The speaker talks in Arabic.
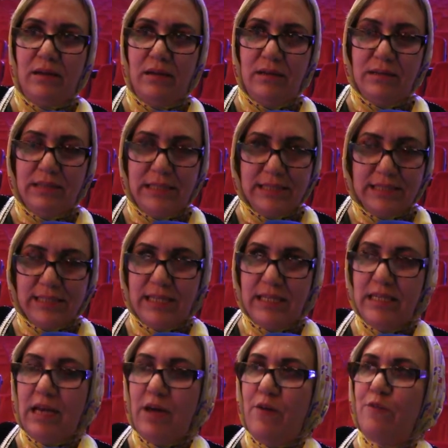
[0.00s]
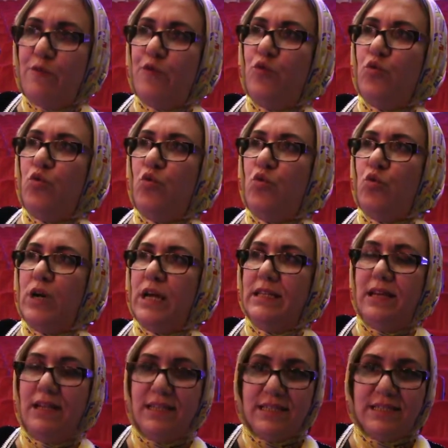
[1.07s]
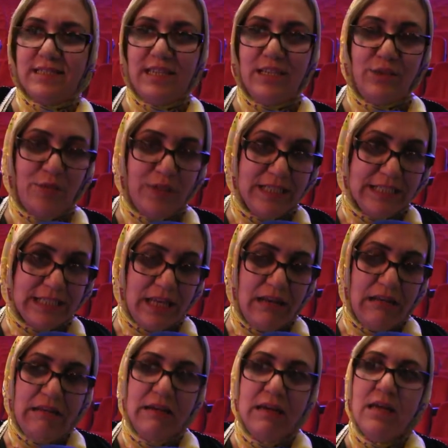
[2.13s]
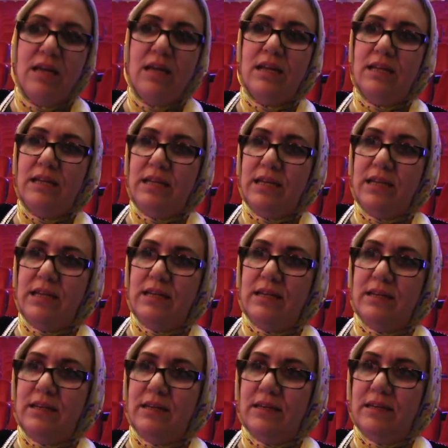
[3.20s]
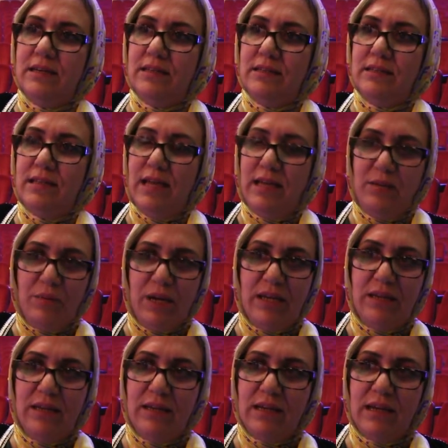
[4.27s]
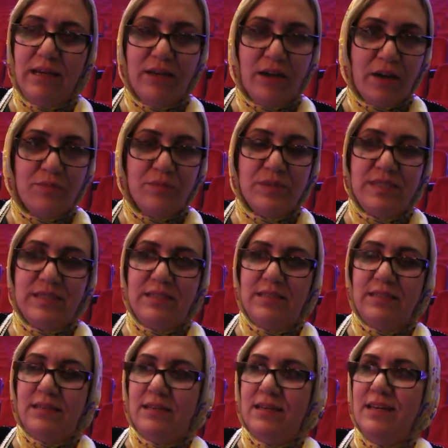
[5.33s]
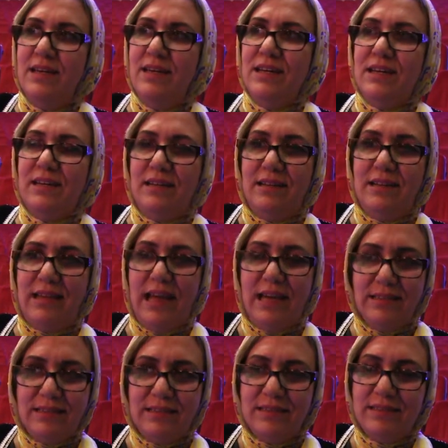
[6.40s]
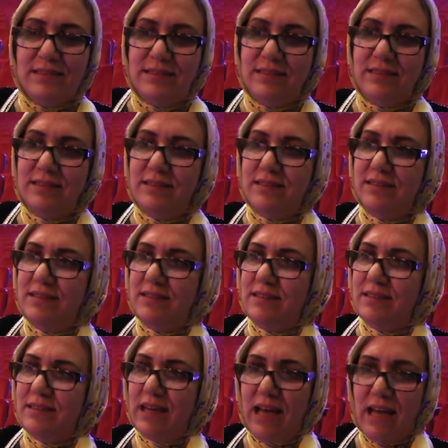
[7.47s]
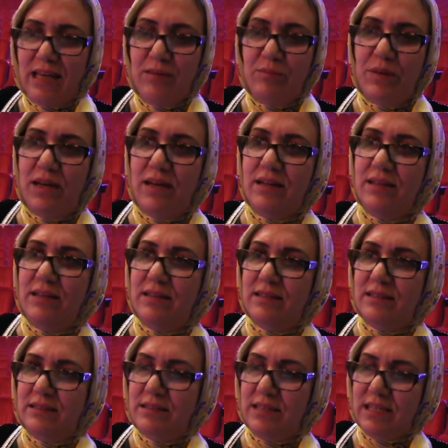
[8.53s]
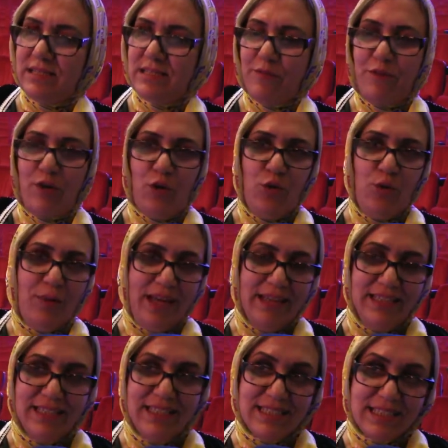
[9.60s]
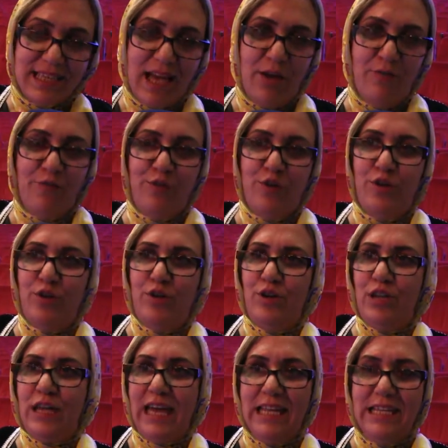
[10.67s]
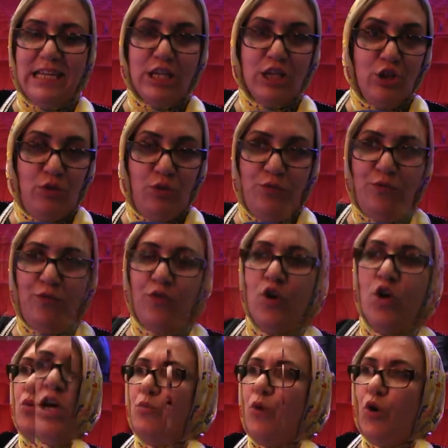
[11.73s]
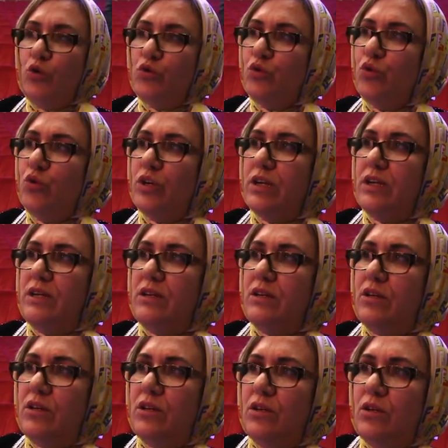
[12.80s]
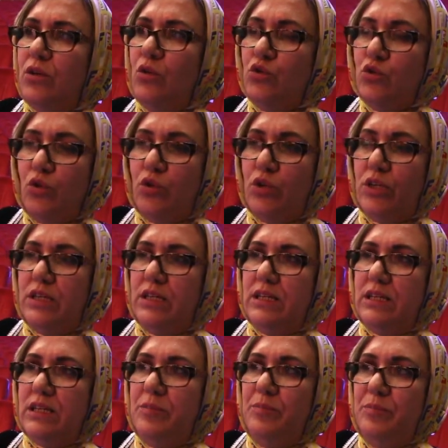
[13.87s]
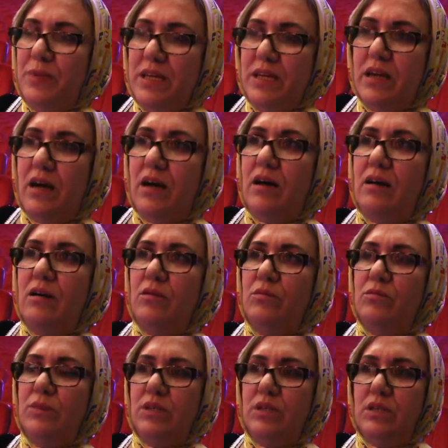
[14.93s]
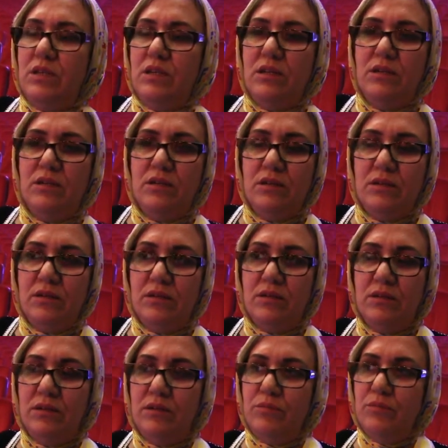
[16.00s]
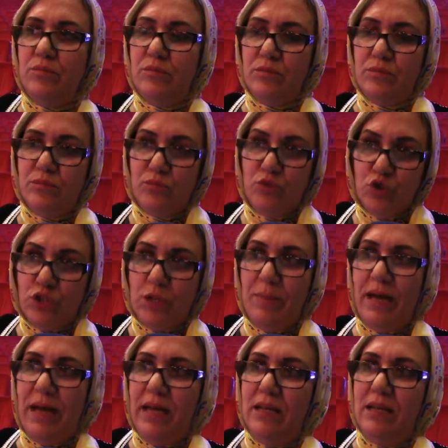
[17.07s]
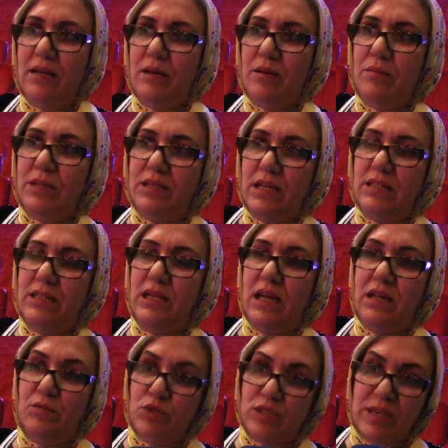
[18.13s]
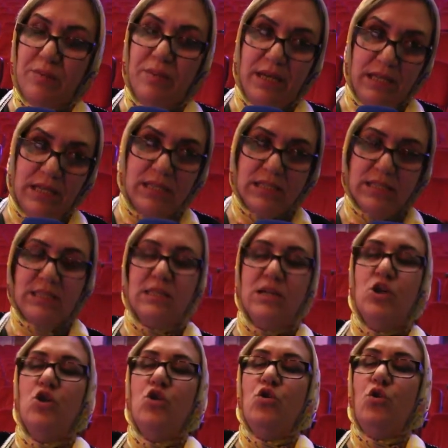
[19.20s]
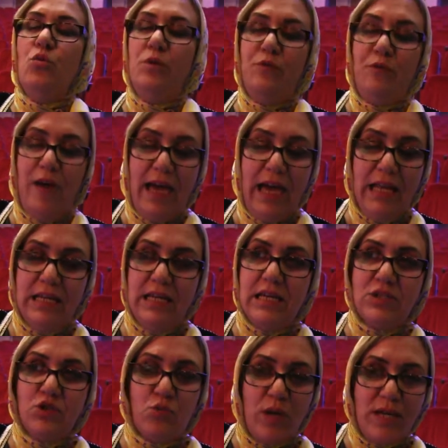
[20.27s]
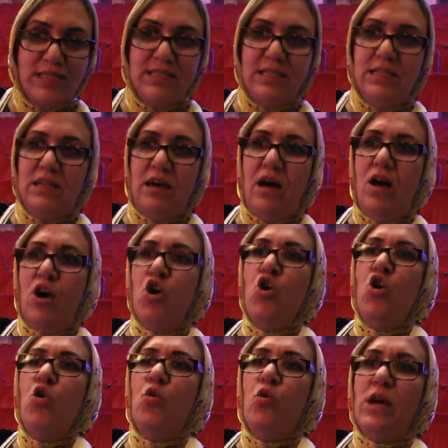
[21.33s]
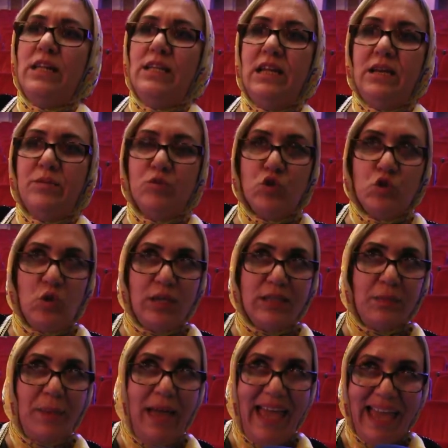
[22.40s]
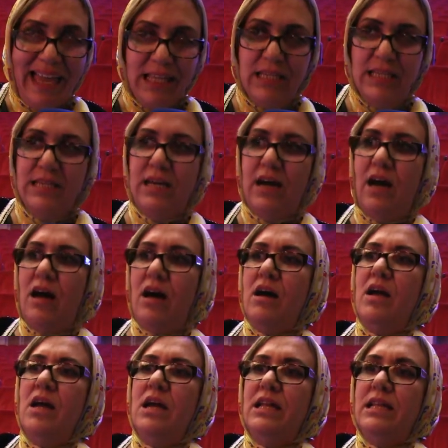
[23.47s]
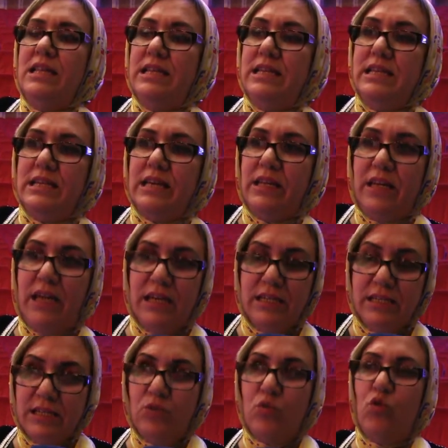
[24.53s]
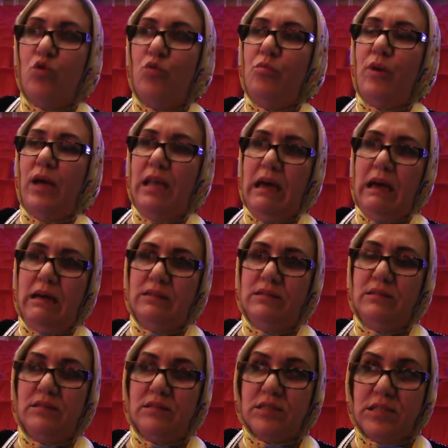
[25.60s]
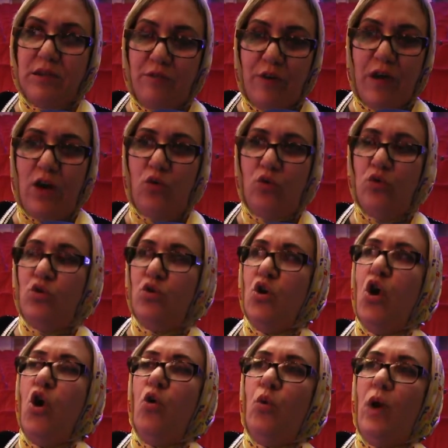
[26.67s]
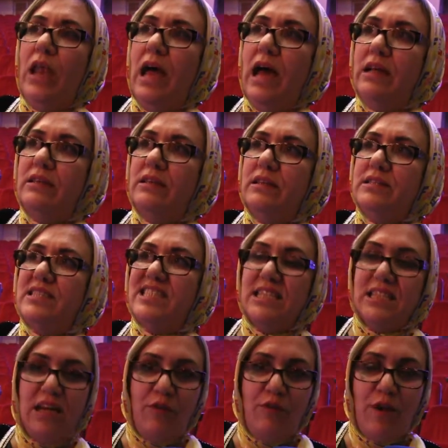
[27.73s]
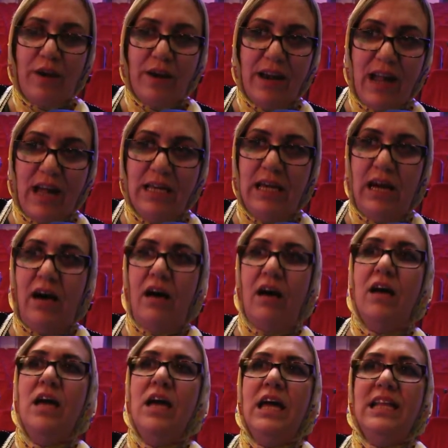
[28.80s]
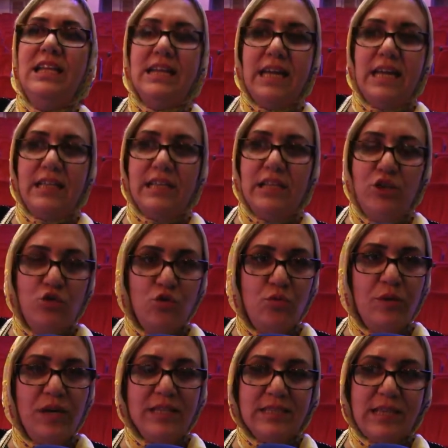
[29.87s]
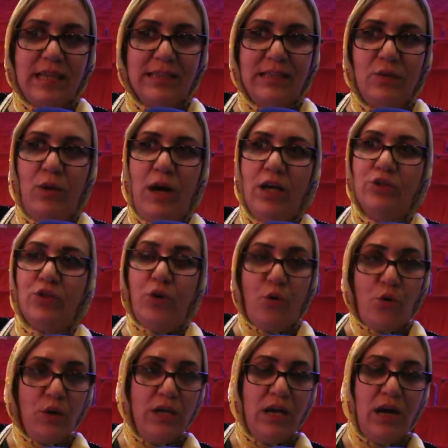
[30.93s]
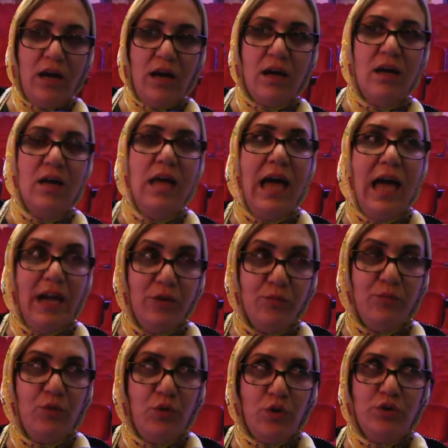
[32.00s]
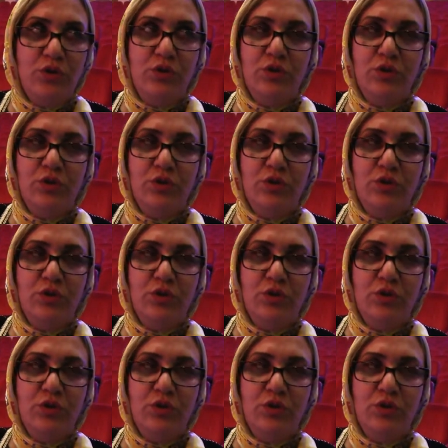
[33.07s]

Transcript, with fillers: الاستئناف وكذلك السيد فيصل اللي دائما كان رمز لهذه القائمة ديال التفاعل مع النساء في الخلية قضيه العنف وبحضور آه، أطر آه، كبيرة من المجتمع المدني المتميز ومن فعاليات وازنة وكذلك من سلطات محلية اللي كنحييهم على هذا التفاعل وعلى هذه الاستضافة الرائعة اللي كانت اليوم كتعطي واحد الرؤية عن بعد